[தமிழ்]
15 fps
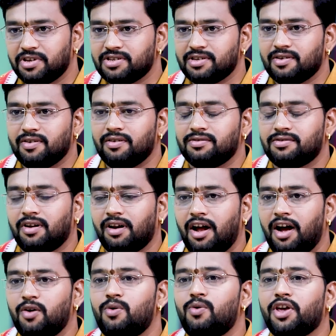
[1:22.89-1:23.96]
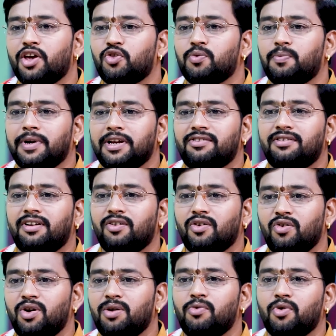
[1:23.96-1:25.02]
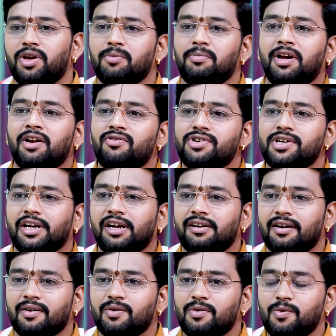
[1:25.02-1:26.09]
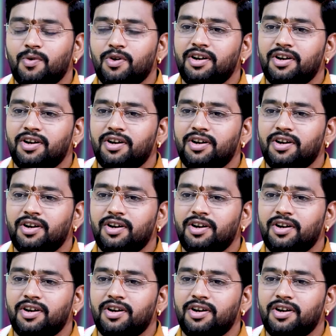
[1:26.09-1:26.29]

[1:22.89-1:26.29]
பேசிக்கலாம் ஸோ ராகு கேத்து பயிற்சியில் ரெண்டு முக்கியமான விஷயங்கள் நடக்கும்